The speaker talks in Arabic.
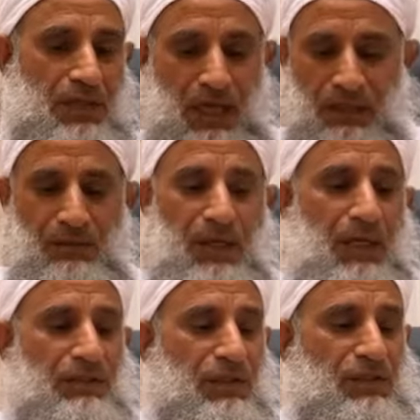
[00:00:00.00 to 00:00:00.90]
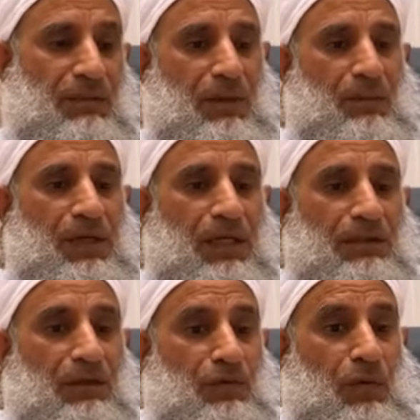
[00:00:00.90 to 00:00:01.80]
هذه مناطق تسمى
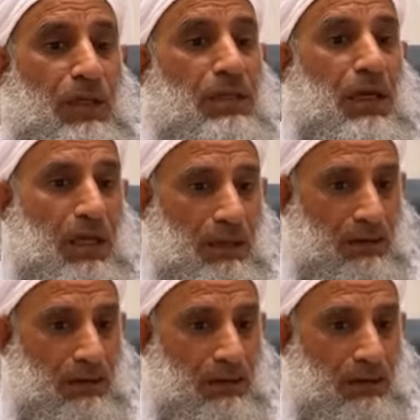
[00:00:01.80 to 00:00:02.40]
مناطق دولية